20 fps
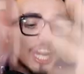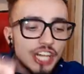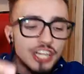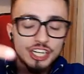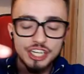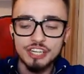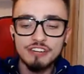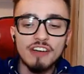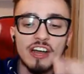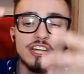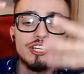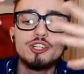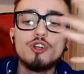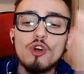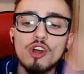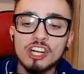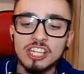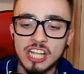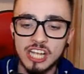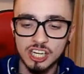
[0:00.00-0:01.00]
Коричневая,
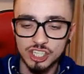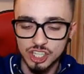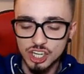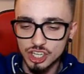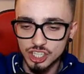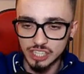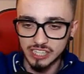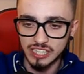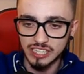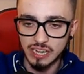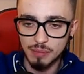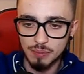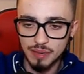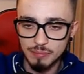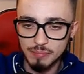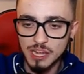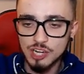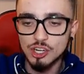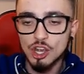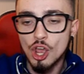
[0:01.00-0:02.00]
черная жижа такая,
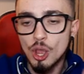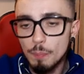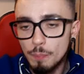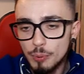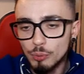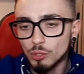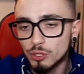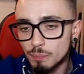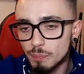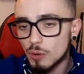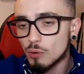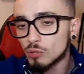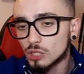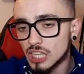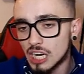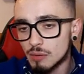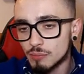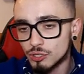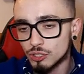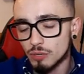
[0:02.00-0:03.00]
понимаешь? Пьют по
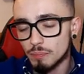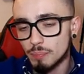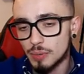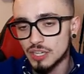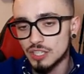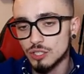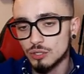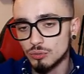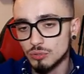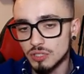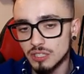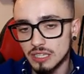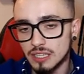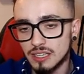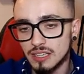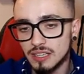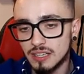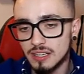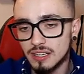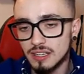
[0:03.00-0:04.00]
утрам, чтобы
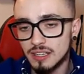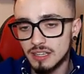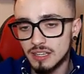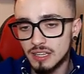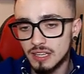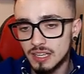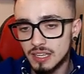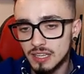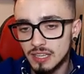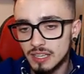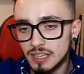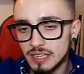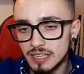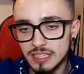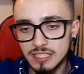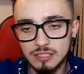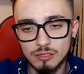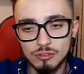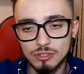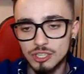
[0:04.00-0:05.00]
проснуться.
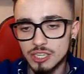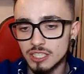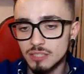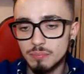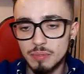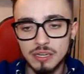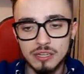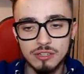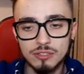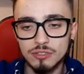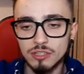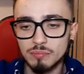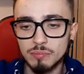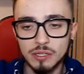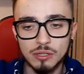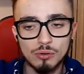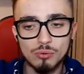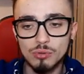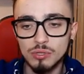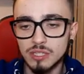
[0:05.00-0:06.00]
Если он сейчас
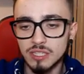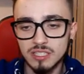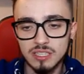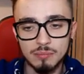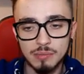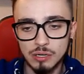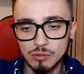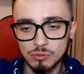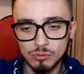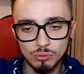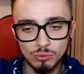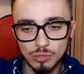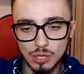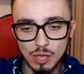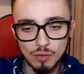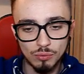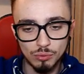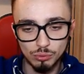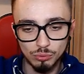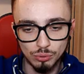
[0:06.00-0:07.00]
принесет мне какую-то самогонку,
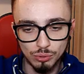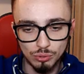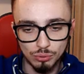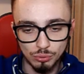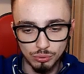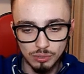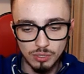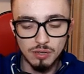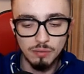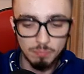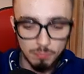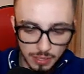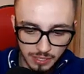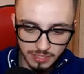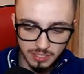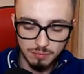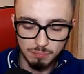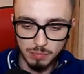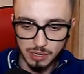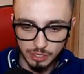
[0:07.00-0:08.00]
я его удушу.
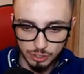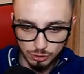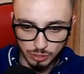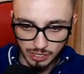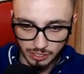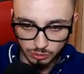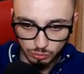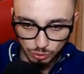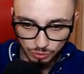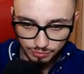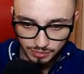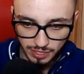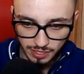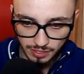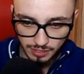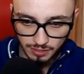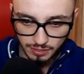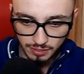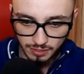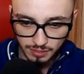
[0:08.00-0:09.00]
Спасибо большое. Это
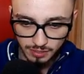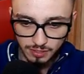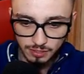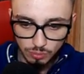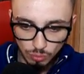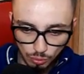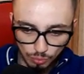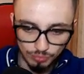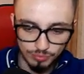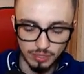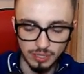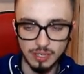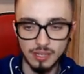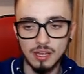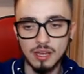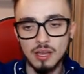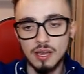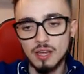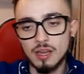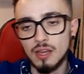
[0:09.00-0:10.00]
кофе? Кофе.
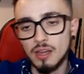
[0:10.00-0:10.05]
